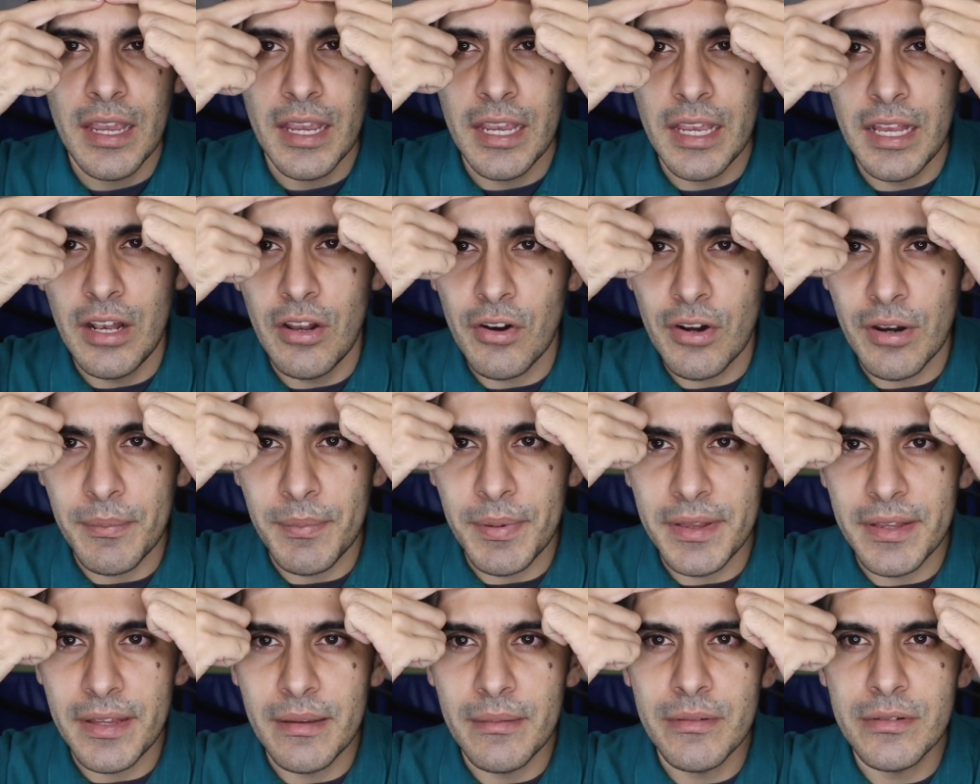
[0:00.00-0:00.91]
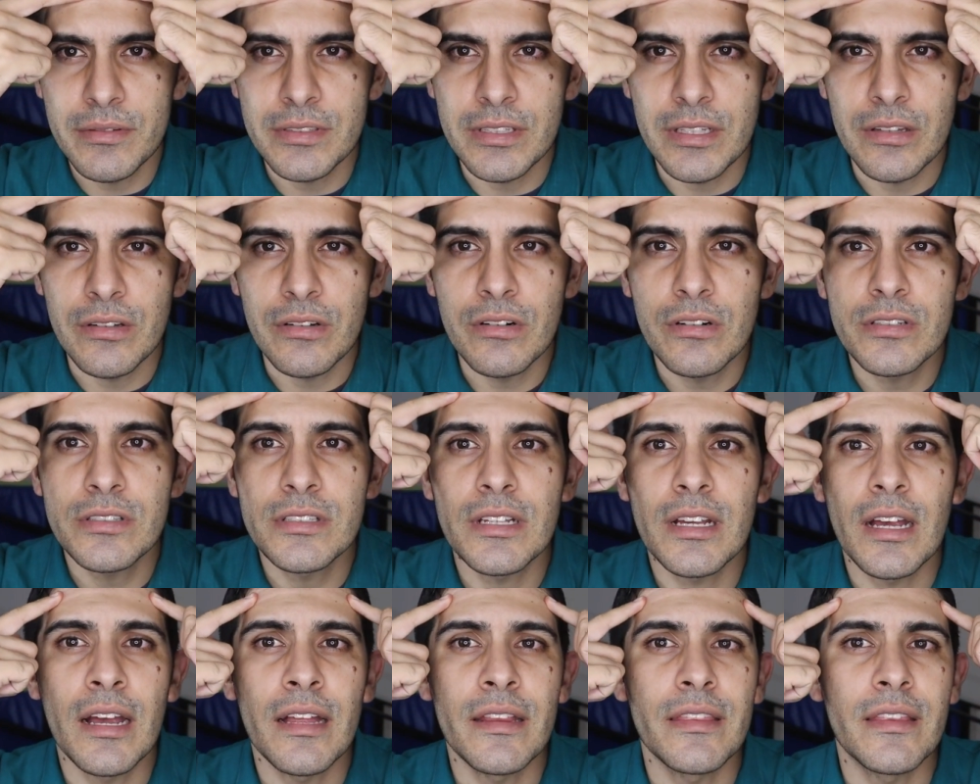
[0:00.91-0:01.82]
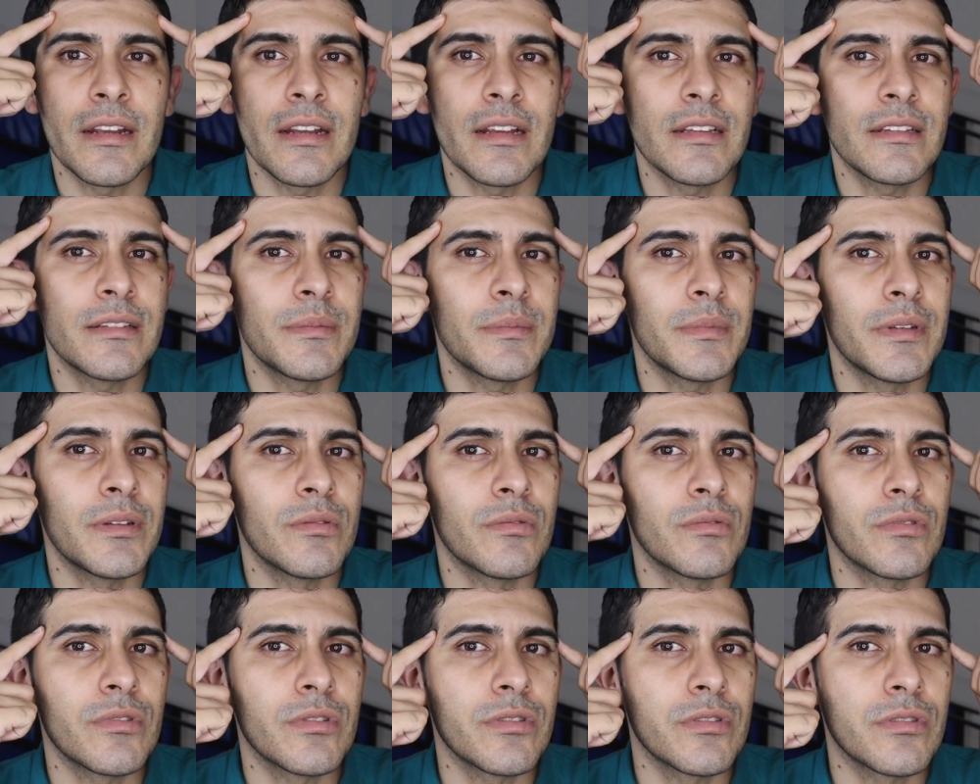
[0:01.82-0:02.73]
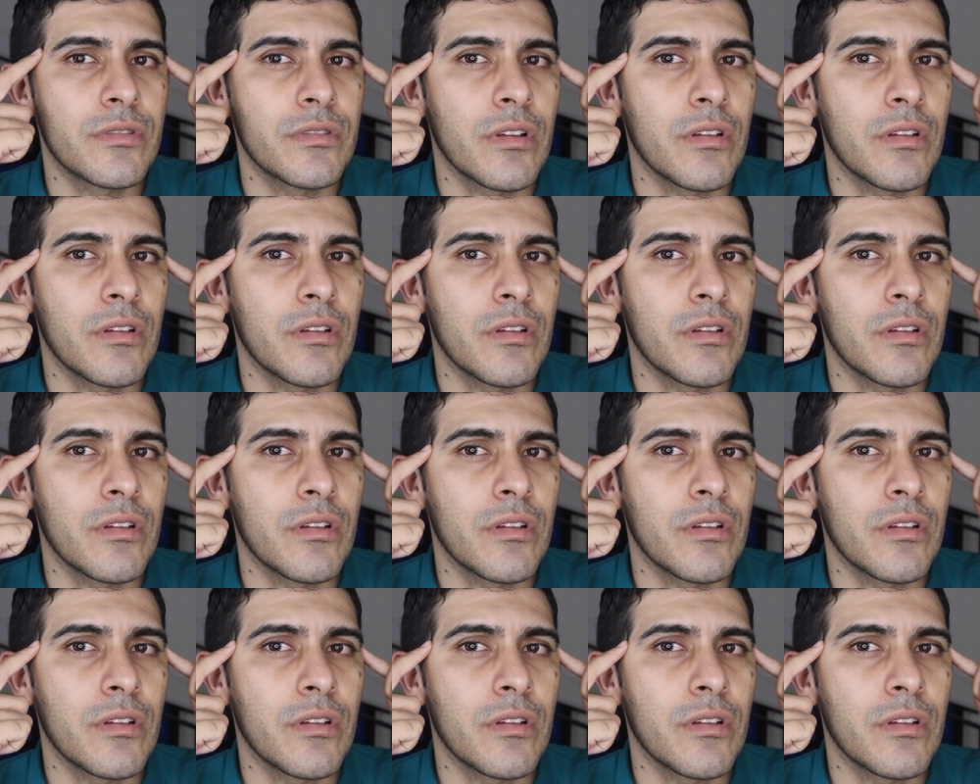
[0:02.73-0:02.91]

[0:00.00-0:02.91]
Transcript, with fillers: Y lo repetimos de 2 a 3 minutos.